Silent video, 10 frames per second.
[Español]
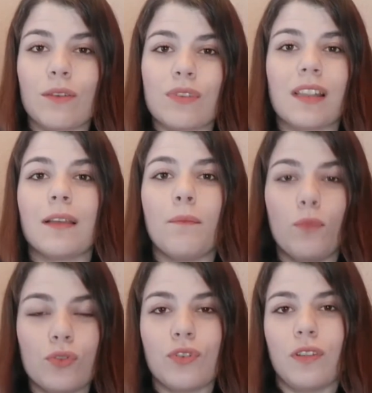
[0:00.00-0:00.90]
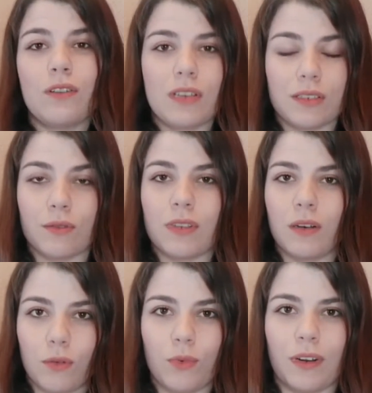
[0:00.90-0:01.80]
causarles mucho daño a su
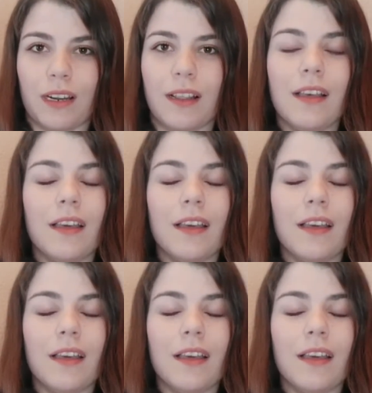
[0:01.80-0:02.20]
salud bucal.